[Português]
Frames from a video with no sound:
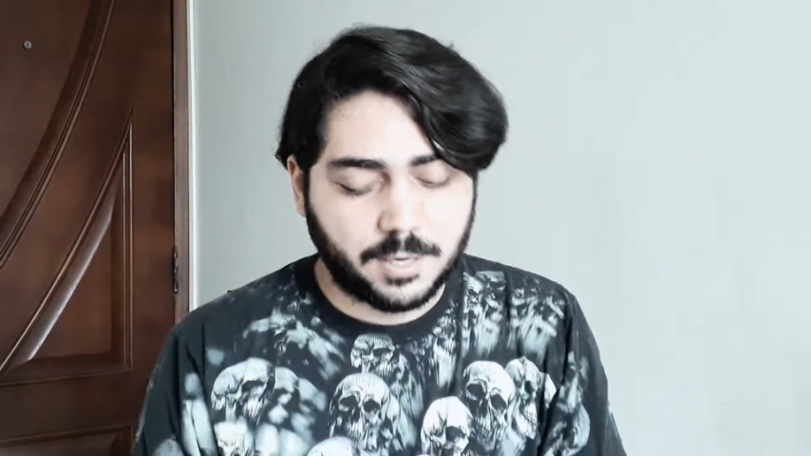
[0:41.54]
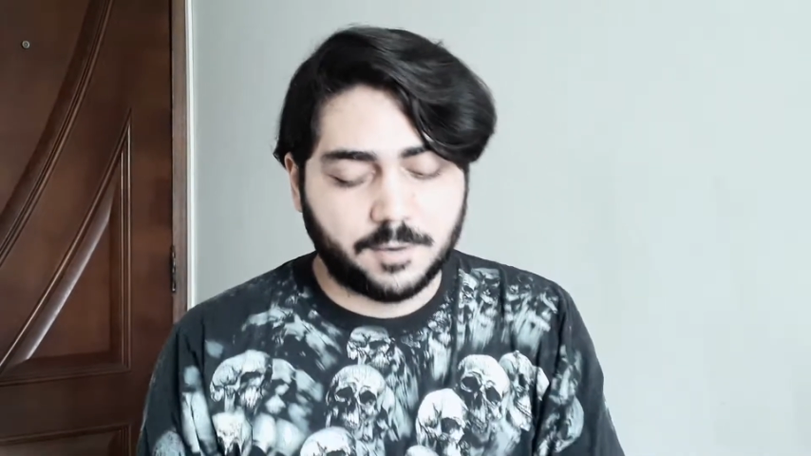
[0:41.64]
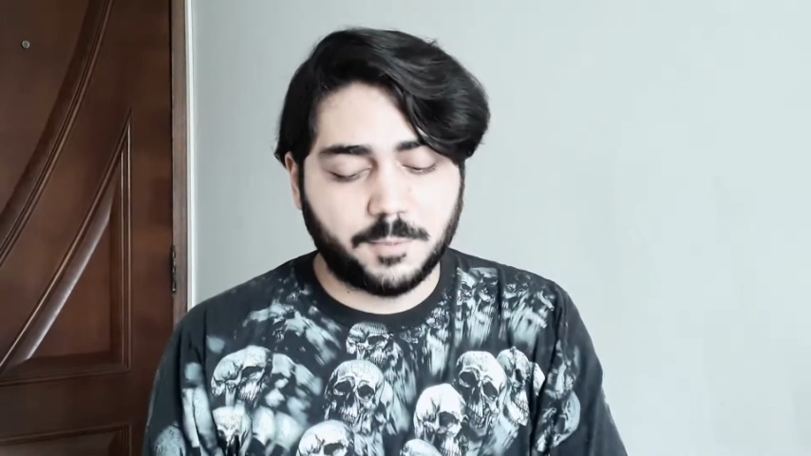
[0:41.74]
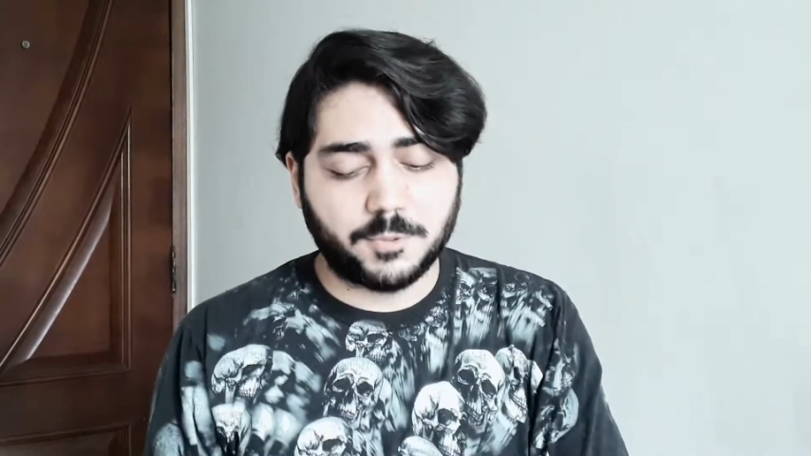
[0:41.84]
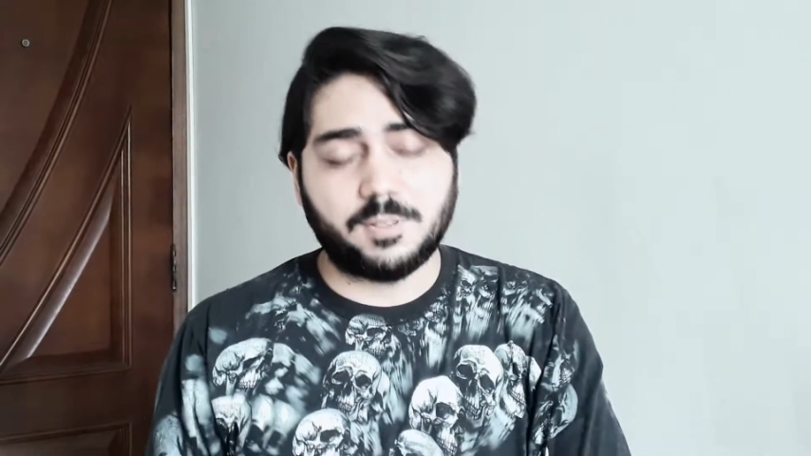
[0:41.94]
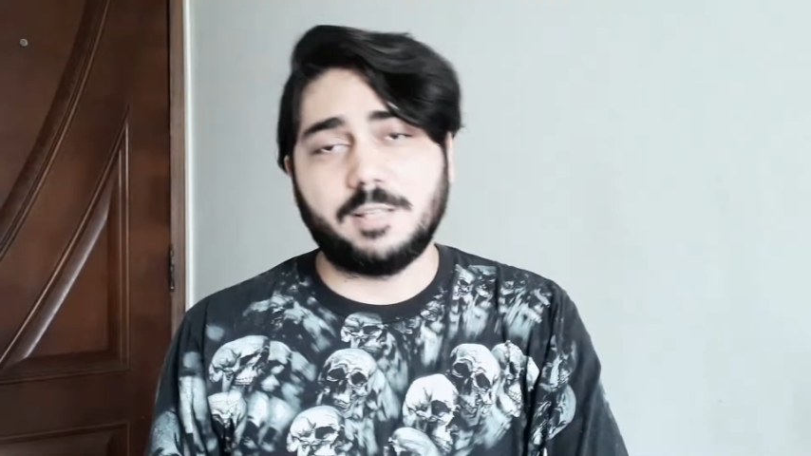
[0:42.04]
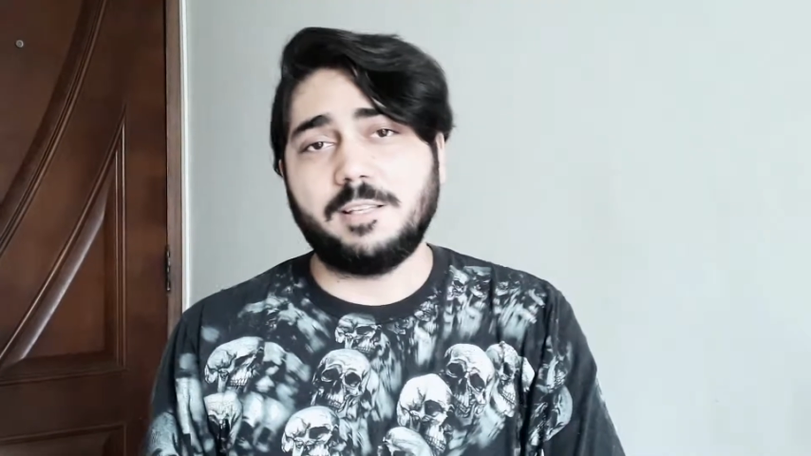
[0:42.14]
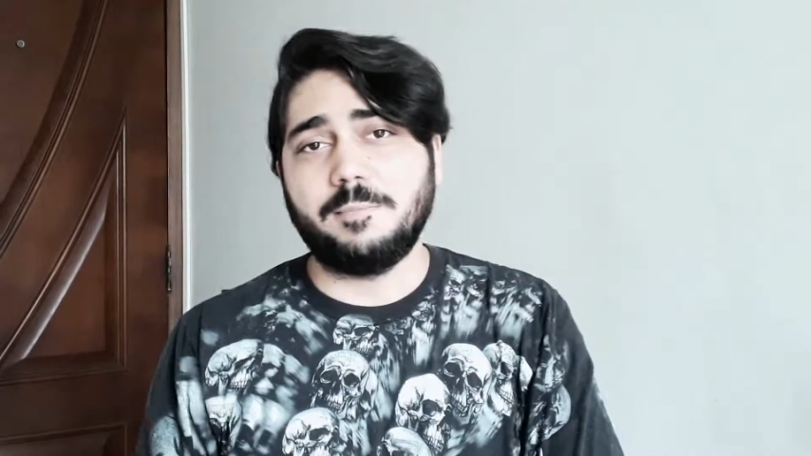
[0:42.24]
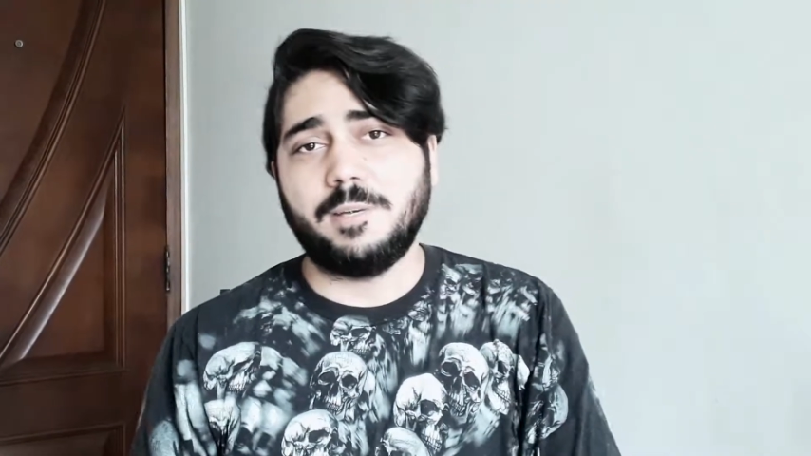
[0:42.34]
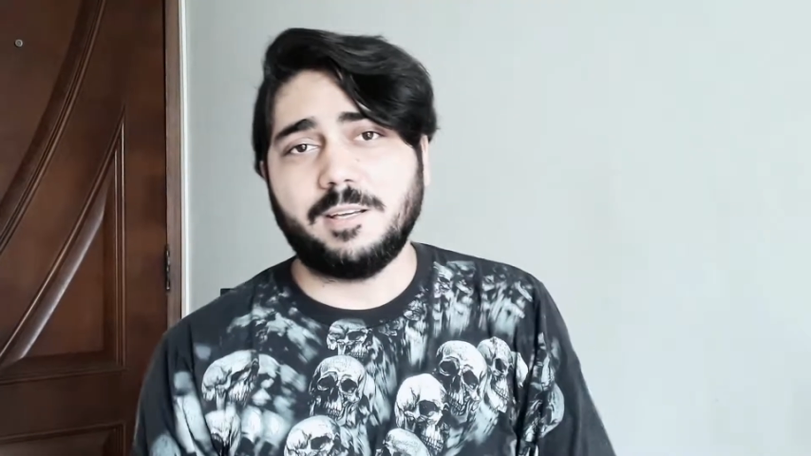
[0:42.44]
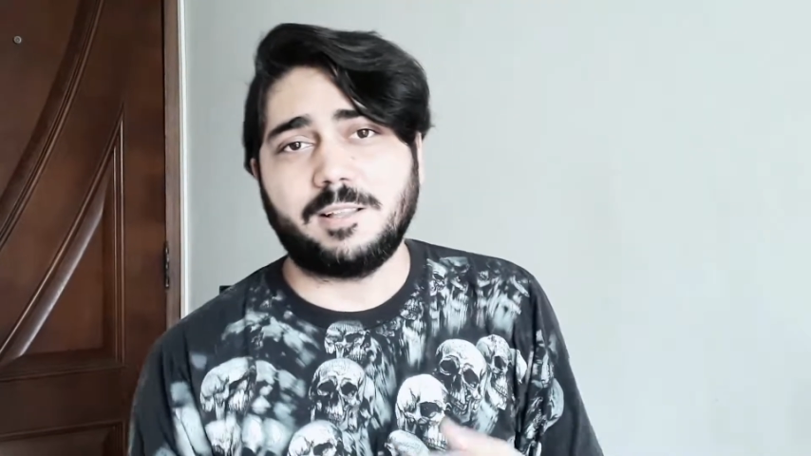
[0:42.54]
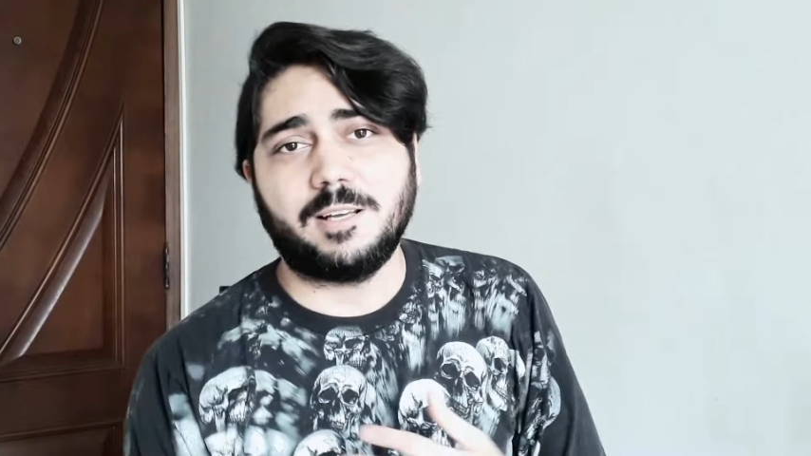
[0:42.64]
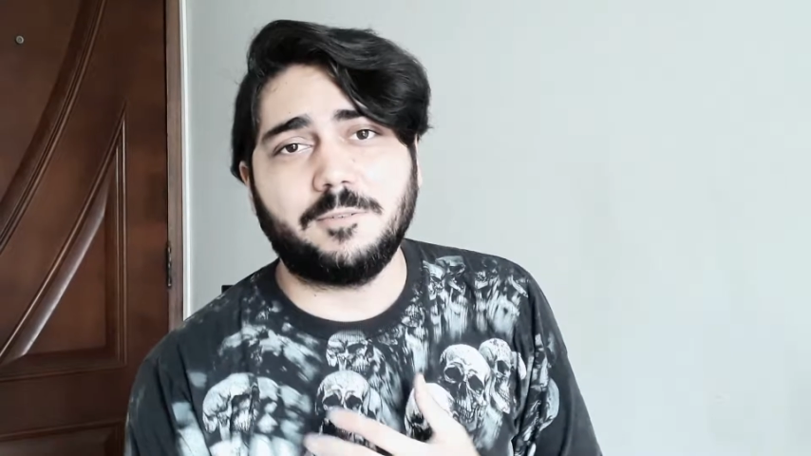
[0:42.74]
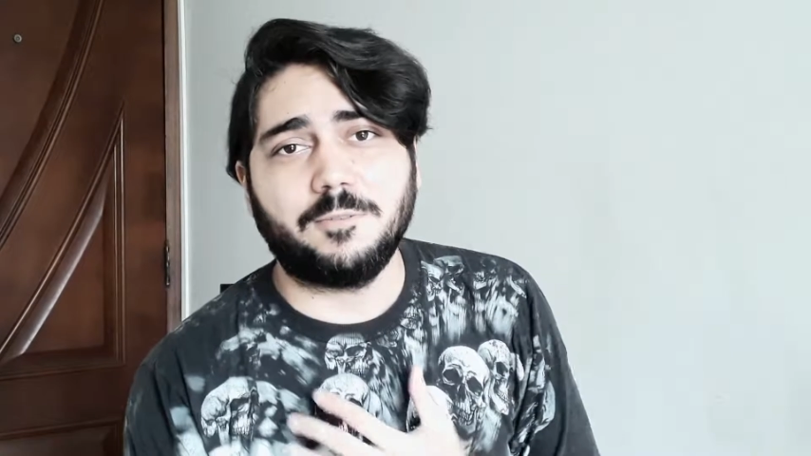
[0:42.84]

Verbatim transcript: Vamos falar também, é claro,